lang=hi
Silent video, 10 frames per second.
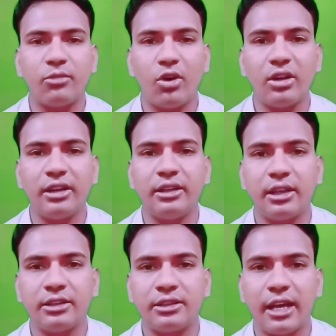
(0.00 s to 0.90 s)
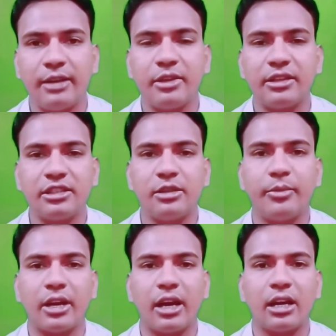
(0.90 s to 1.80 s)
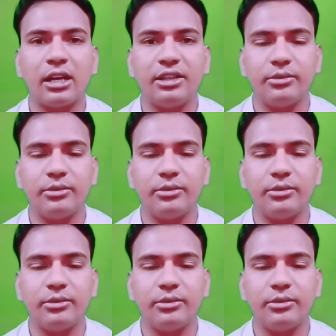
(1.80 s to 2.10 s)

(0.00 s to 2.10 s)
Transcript: स्मॉल इंटेस्टाइन में किसी प्रकार का